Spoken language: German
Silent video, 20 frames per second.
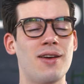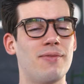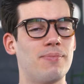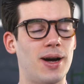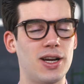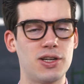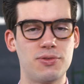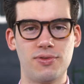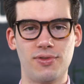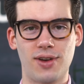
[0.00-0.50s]

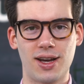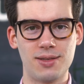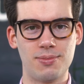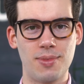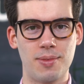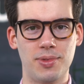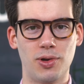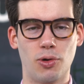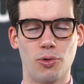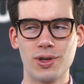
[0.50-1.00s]
Beispielsweise
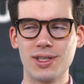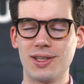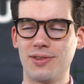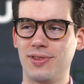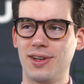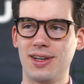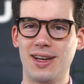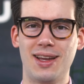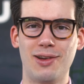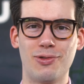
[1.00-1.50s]
mit dem Josef.
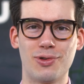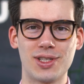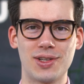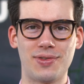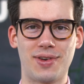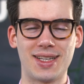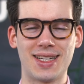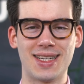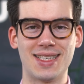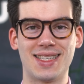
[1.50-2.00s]
Ne? Der
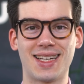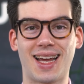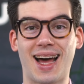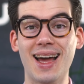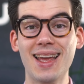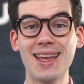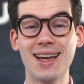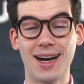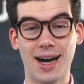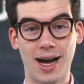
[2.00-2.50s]
Josef hat ein
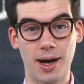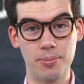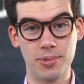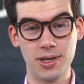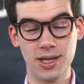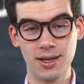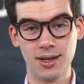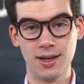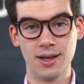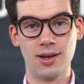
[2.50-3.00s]

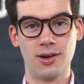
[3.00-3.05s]
Dreier-Abi